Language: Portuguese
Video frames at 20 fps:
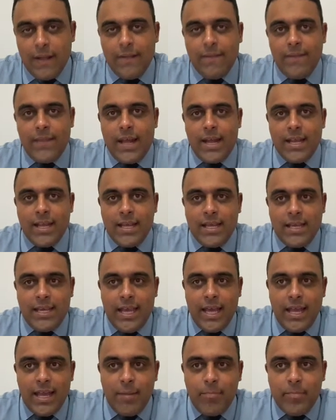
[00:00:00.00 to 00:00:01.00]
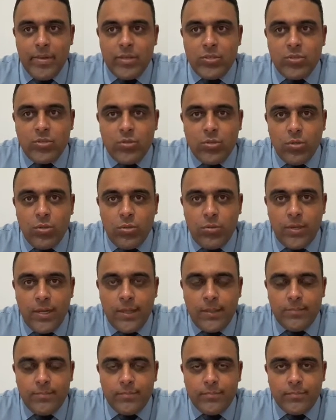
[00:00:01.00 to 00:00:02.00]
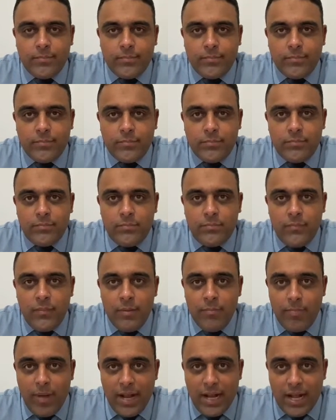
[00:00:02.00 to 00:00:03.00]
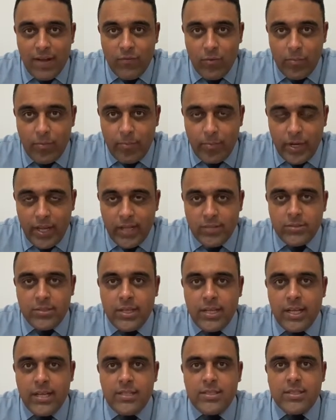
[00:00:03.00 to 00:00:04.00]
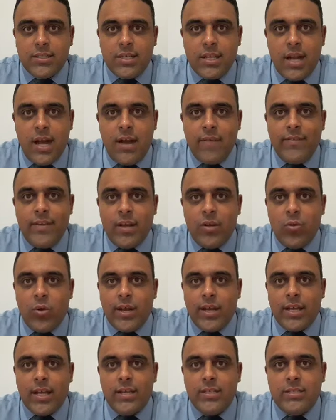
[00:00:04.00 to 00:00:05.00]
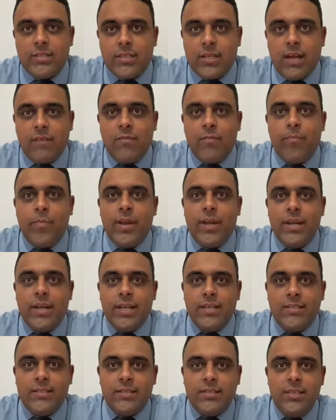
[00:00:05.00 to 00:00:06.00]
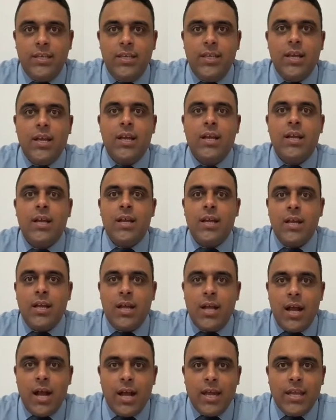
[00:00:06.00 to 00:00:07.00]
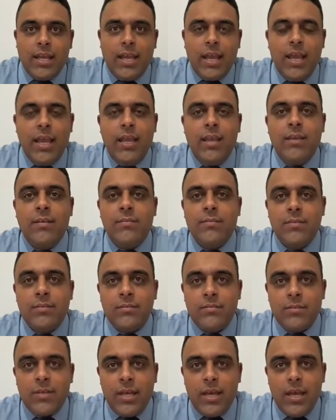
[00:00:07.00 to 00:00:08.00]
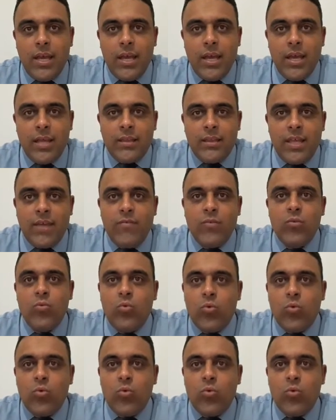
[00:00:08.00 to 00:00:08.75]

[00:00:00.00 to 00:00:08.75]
daquela pessoa pagava o preço daquele escravo e agora aquele escravo pertencia a quem é, teve um